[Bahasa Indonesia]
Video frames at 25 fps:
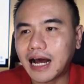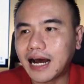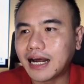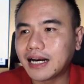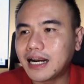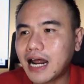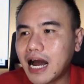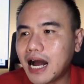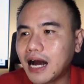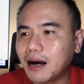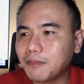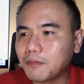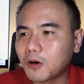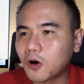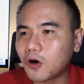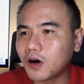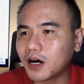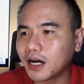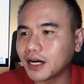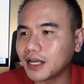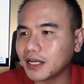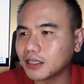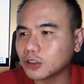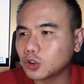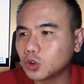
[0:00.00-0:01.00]
Ada nggak
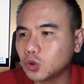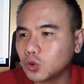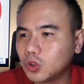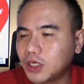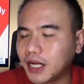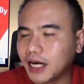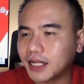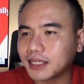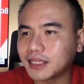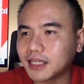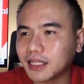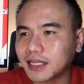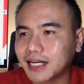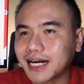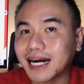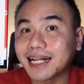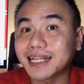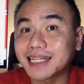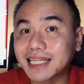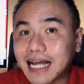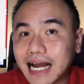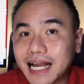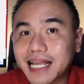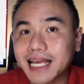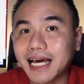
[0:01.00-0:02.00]
broker yang sudah
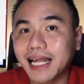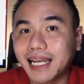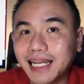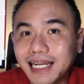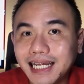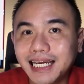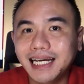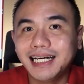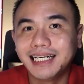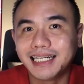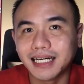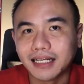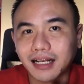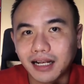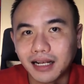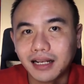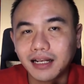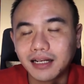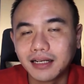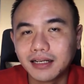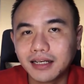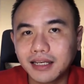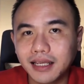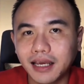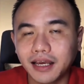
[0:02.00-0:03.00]
katanya
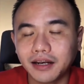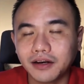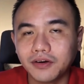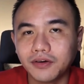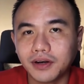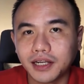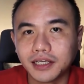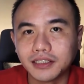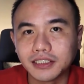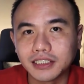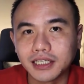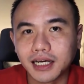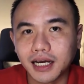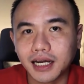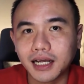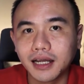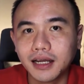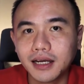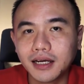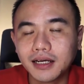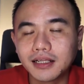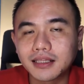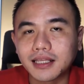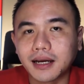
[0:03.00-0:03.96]
legal di Indonesia,